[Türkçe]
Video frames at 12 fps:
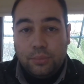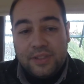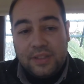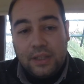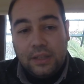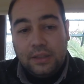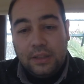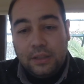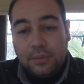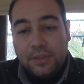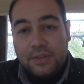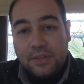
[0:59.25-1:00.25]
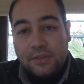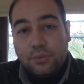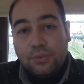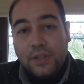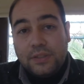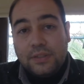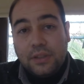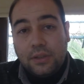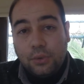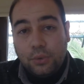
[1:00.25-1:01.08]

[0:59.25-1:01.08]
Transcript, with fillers: Mesela diyelim ki siz üniversitedeki